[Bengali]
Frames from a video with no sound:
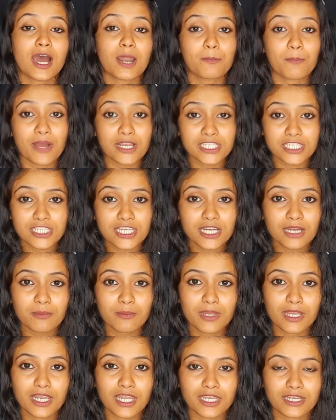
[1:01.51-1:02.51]
আর পাশে থাকা
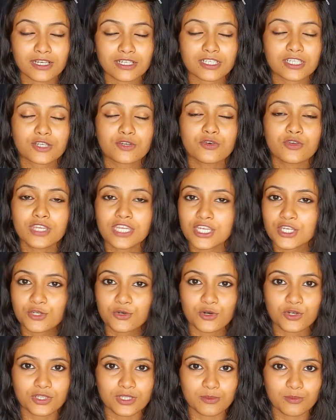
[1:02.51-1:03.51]
বেল আইকনটিকেও হিট
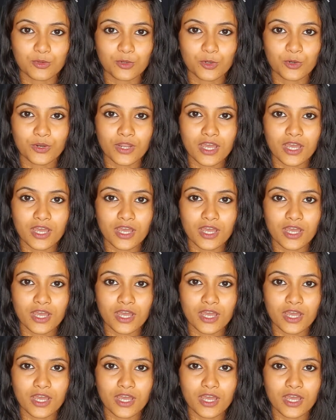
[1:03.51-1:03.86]
করতে ভুলো